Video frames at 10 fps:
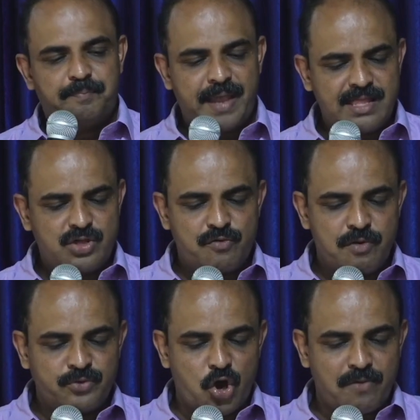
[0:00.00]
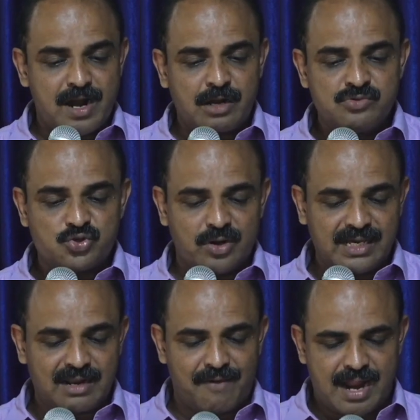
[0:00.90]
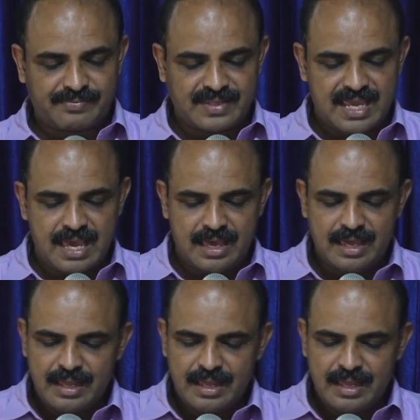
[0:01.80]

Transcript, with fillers: பேதுருவும் யோவானும் சொல்லுகிற வார்த்தையை